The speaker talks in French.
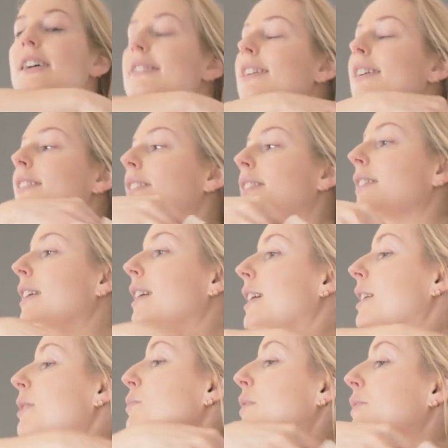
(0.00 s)
à atteindre.
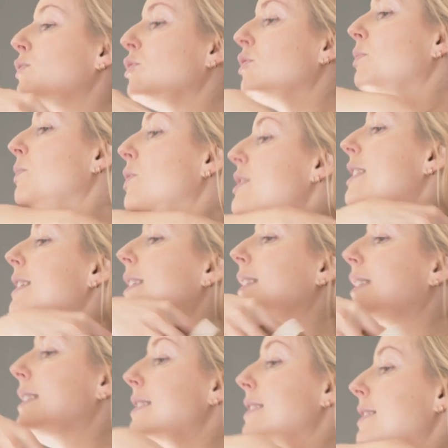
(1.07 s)
Mais vous commencez
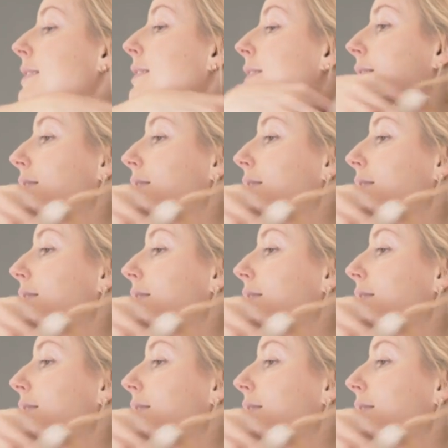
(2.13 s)
ici.